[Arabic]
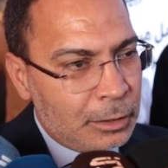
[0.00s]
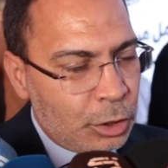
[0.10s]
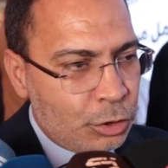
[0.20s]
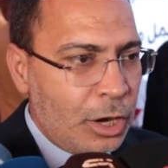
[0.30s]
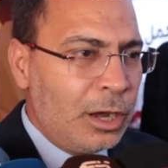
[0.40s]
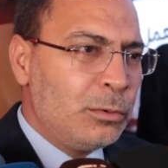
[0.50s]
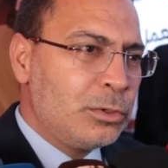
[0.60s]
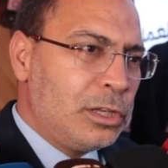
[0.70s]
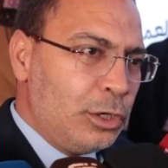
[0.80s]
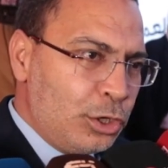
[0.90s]

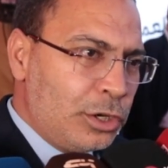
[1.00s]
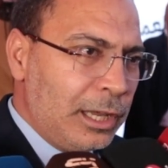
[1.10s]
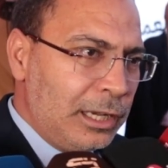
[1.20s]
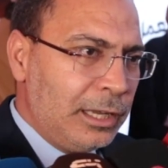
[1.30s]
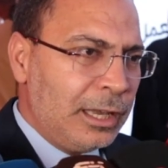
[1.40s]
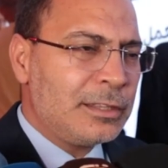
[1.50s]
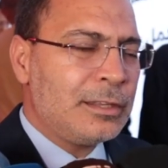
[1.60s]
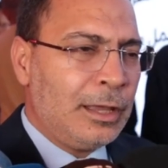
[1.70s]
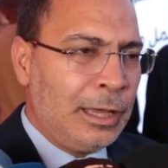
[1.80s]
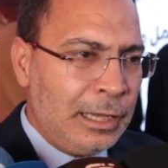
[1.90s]
تجاوز
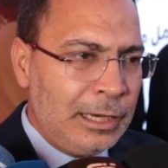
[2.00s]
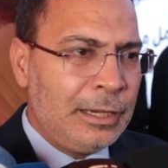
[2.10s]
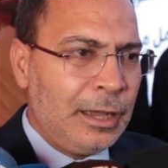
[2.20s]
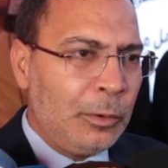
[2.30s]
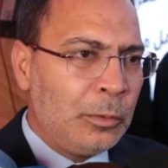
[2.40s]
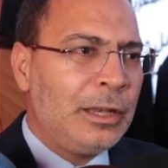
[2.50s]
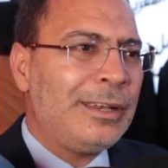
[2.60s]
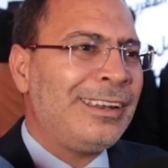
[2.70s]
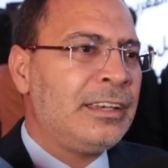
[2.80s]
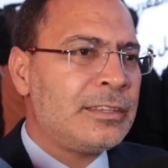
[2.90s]
الاشكاليات علينا
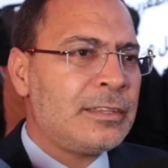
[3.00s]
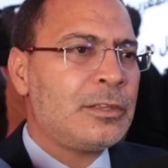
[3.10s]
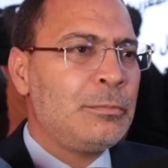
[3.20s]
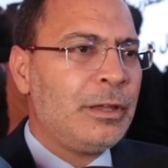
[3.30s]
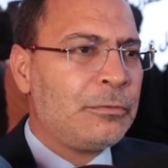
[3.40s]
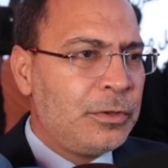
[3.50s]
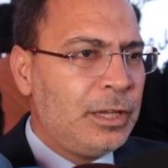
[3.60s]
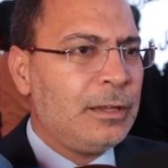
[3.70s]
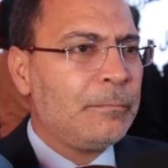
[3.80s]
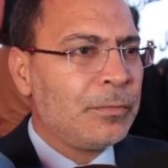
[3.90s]
اولا ان نستثمر
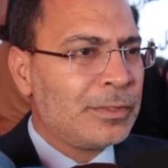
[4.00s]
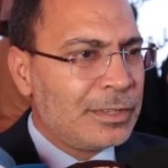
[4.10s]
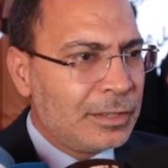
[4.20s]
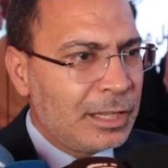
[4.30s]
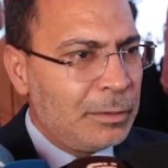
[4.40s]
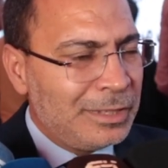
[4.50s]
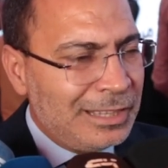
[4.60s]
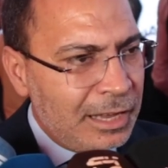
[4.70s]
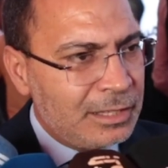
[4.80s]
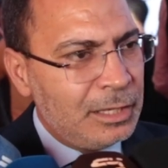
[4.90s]
في التنظيم
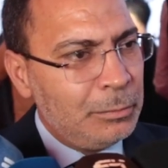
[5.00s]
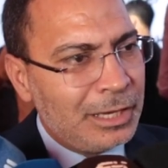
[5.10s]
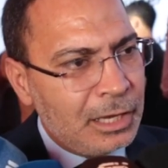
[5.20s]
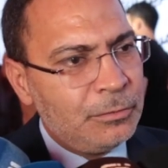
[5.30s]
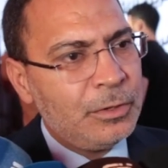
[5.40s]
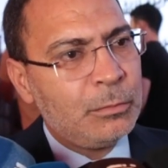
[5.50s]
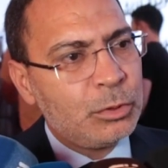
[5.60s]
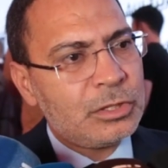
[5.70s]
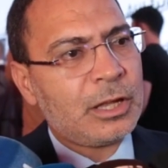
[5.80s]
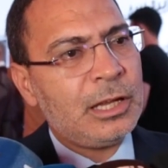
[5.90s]
الذاتي بكيفيه
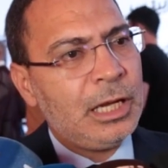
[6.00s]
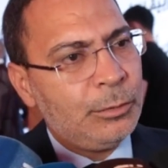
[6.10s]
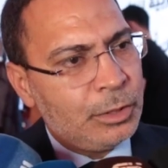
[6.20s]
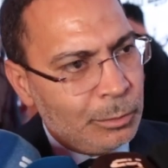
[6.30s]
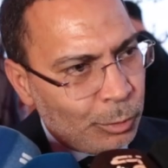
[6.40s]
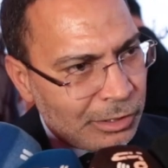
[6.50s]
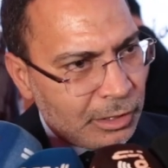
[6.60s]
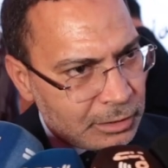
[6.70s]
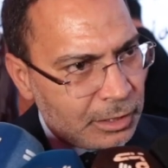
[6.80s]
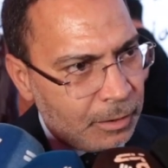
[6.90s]
مستقله
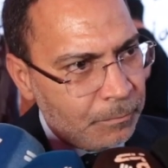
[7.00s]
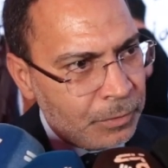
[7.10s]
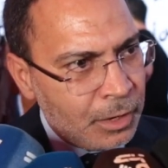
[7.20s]
وديمقراطيه